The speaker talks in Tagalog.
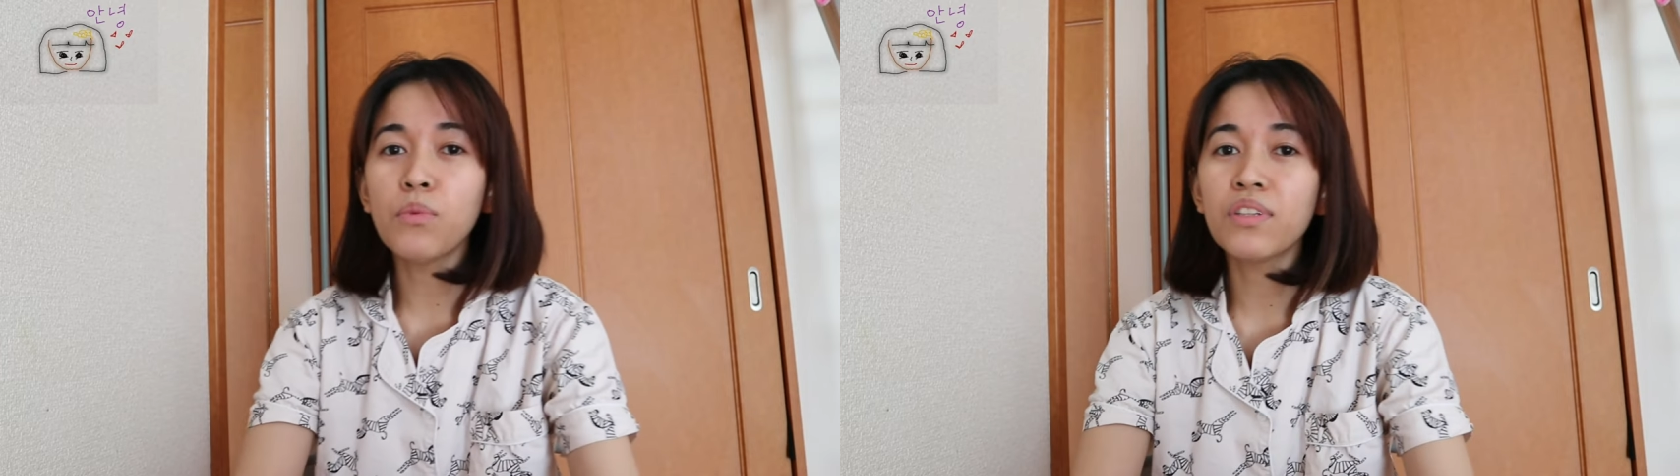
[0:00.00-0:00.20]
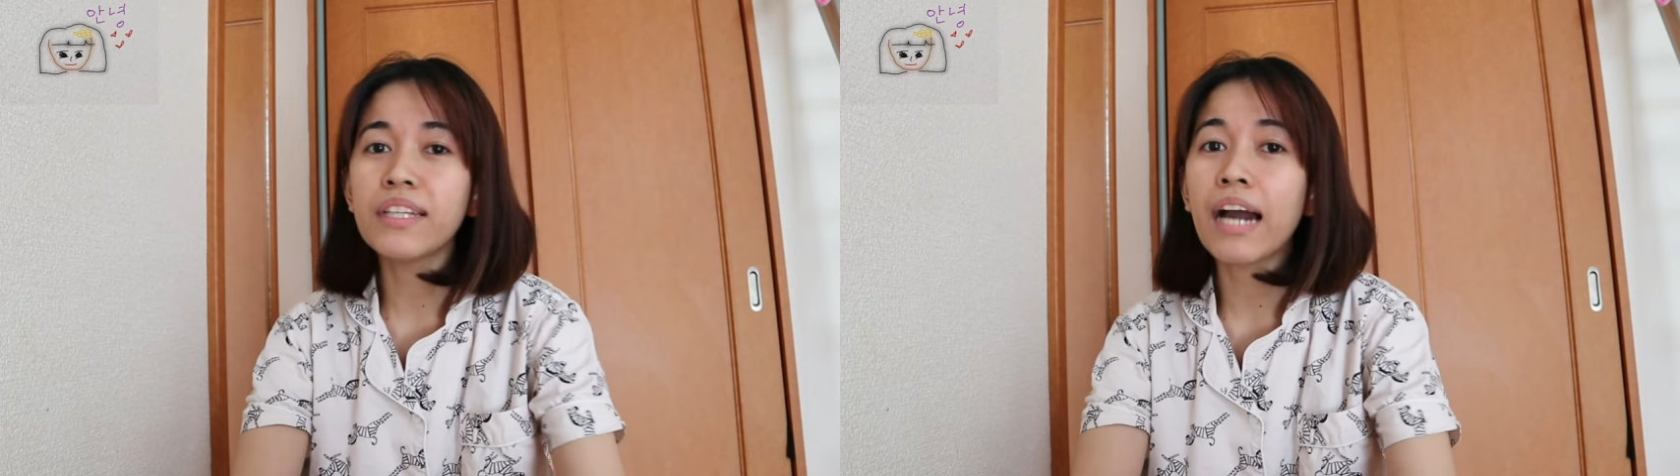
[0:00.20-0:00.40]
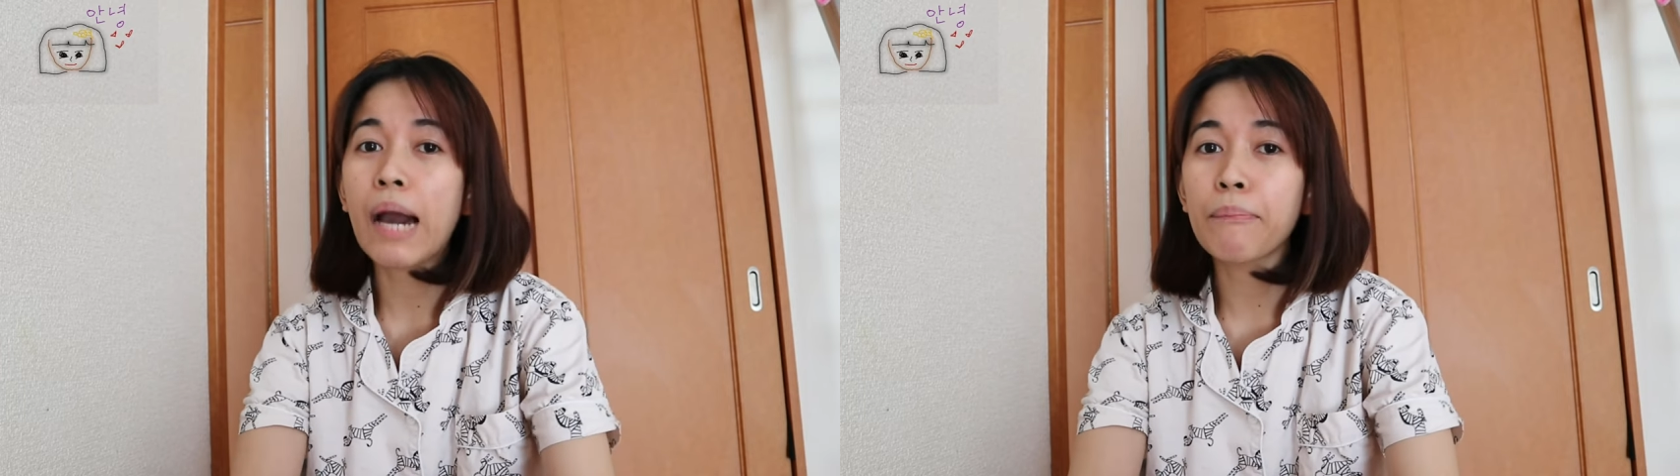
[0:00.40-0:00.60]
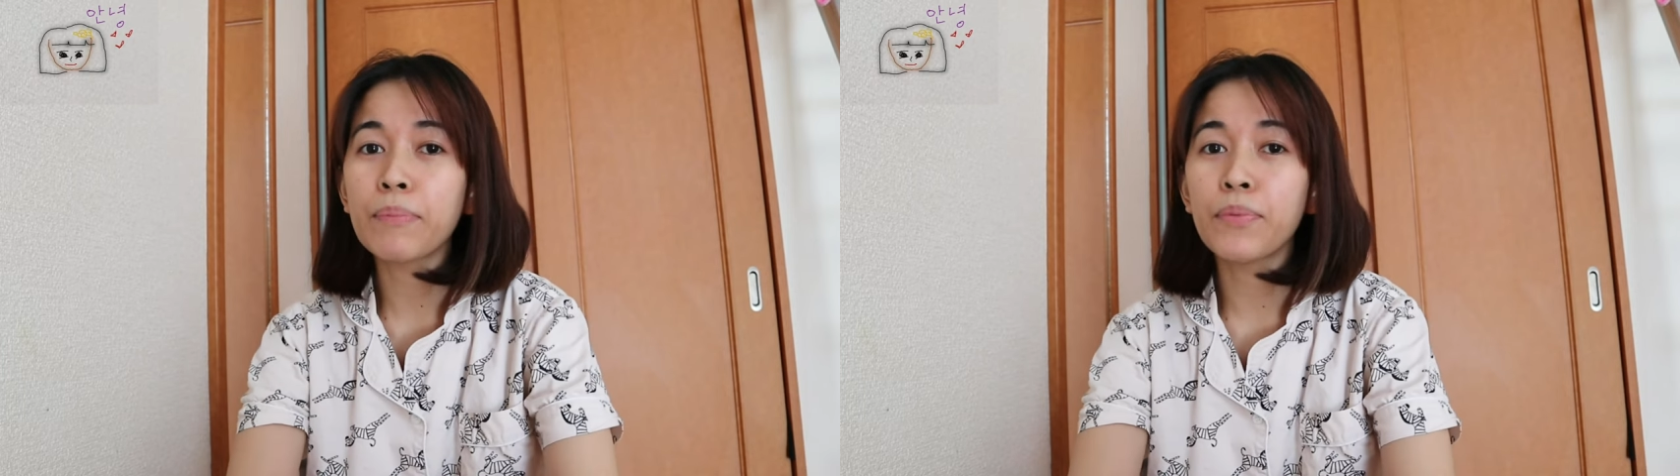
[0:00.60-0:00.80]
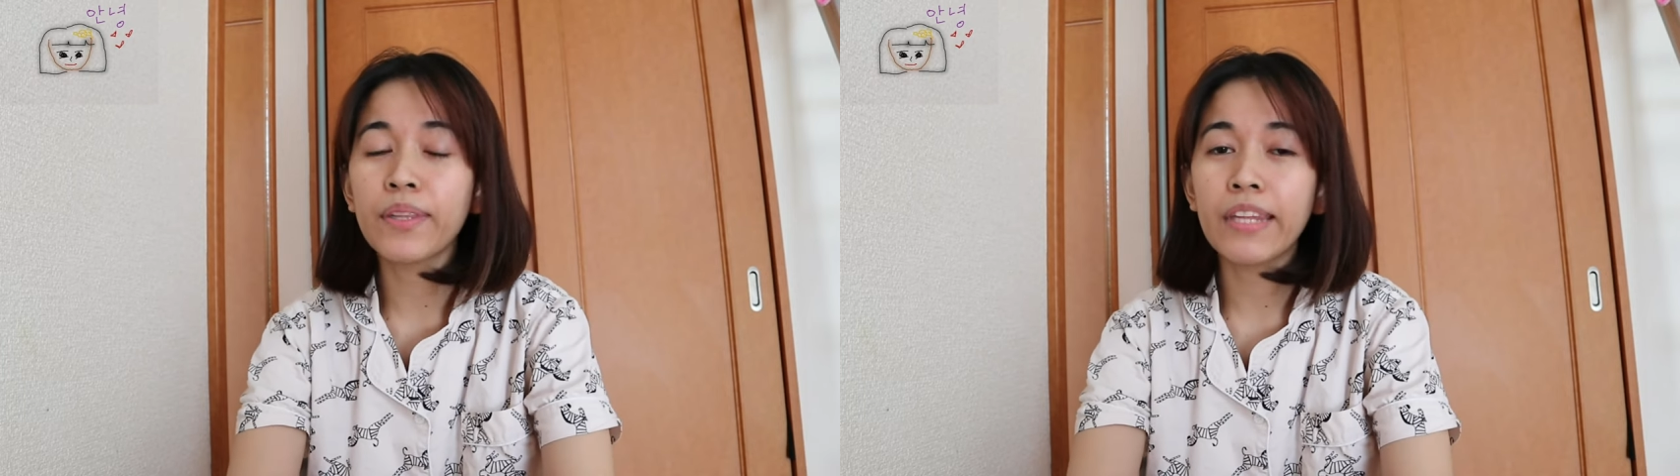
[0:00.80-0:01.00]
muna ng happy
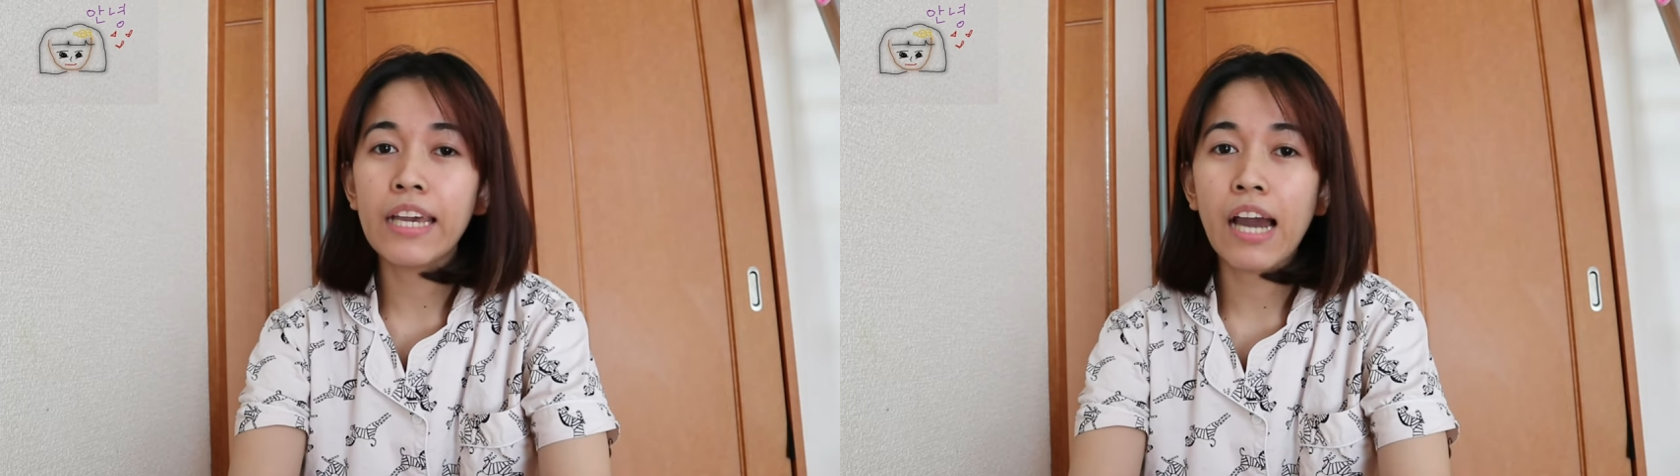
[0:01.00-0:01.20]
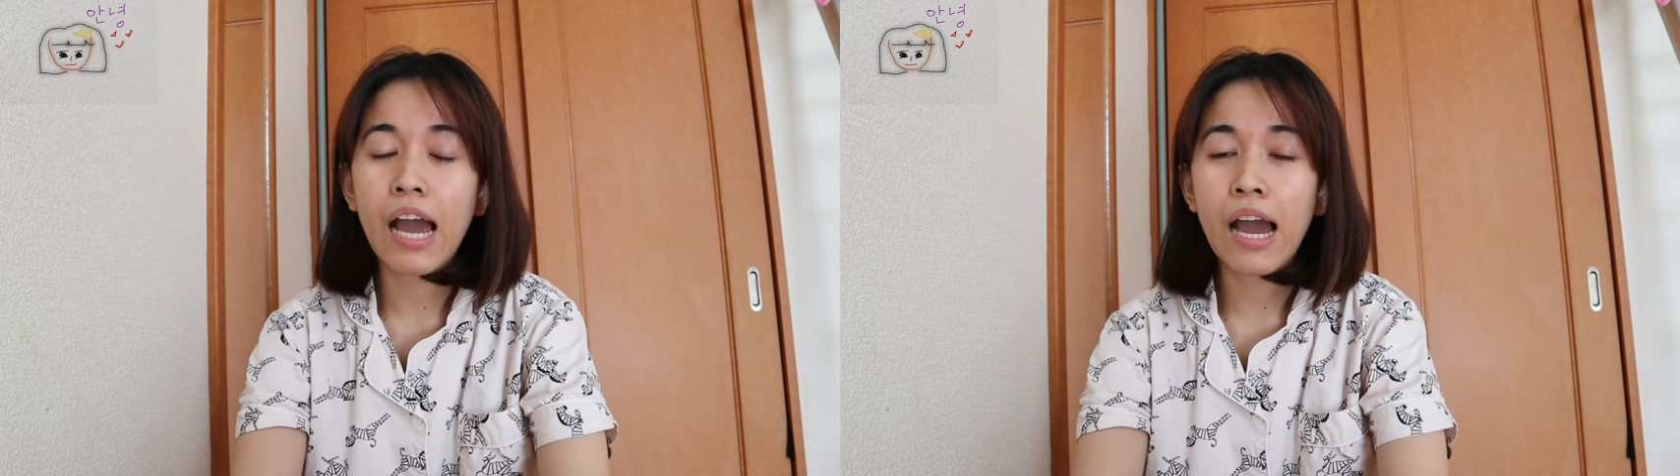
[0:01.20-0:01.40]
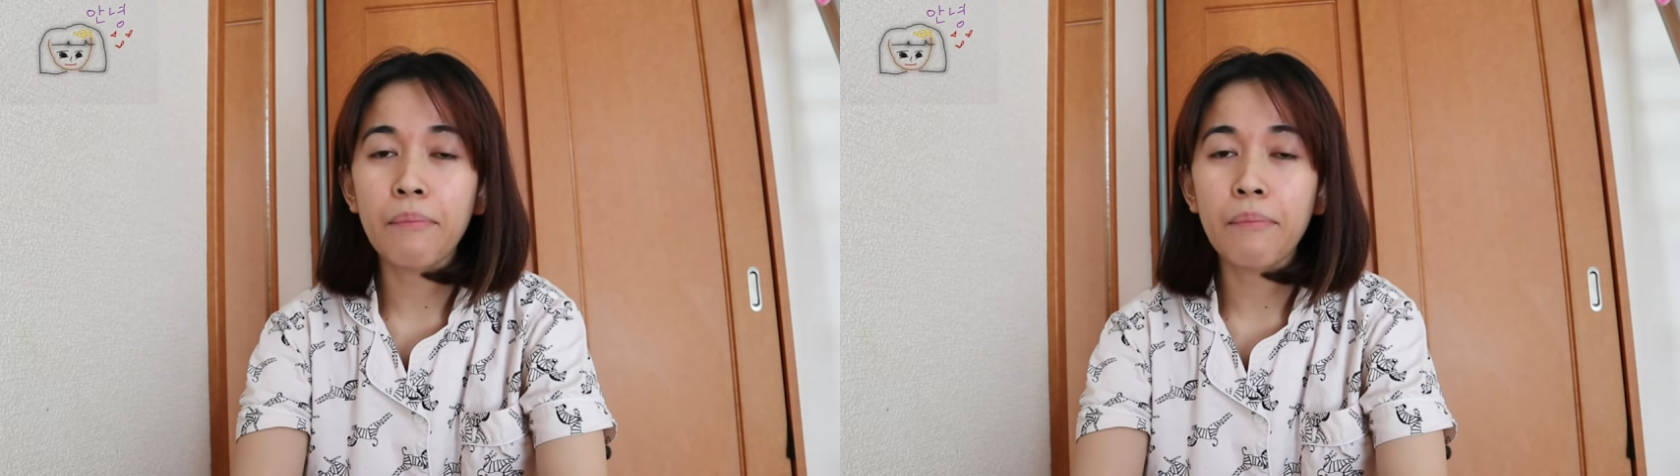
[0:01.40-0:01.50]
birthday ang